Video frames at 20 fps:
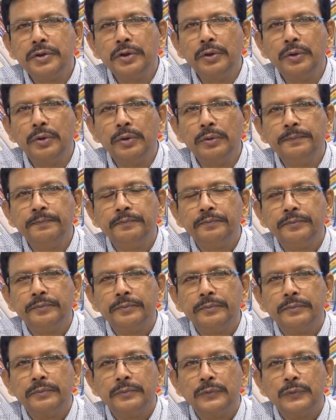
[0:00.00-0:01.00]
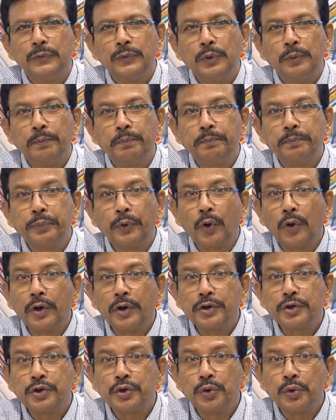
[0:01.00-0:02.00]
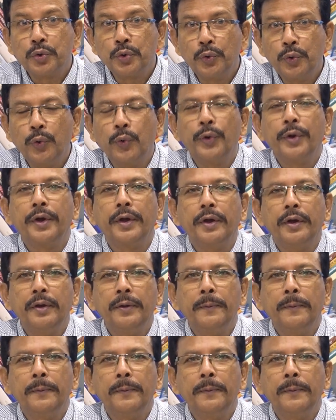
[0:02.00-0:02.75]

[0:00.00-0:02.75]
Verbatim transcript: ছিল প্রকাশক হয়ে